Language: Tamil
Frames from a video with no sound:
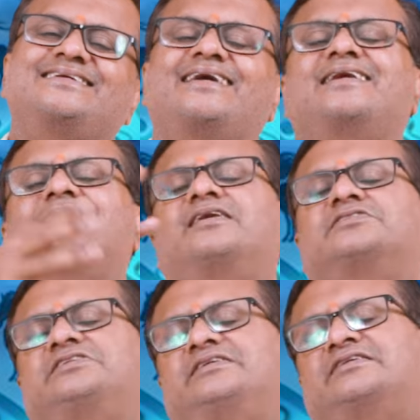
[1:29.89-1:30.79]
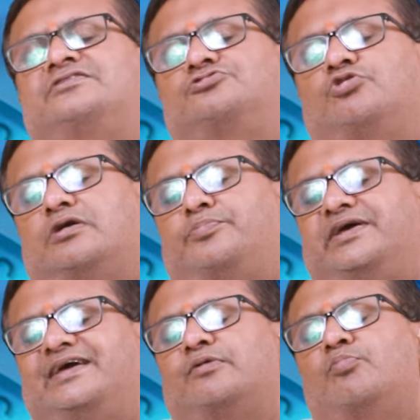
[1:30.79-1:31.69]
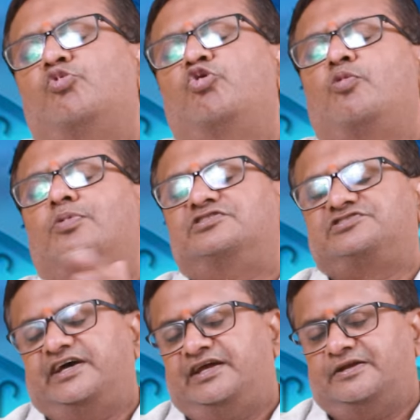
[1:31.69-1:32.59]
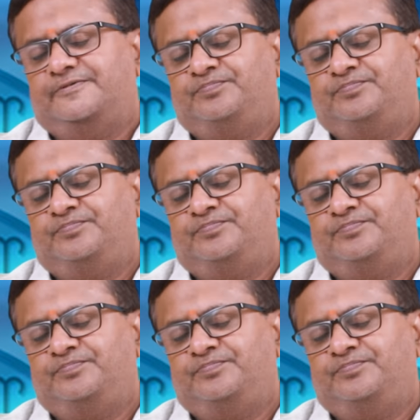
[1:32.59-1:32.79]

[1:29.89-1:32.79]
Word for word: சரராசி என்று சொல்லப்படுகிற மூவபிள் சைன்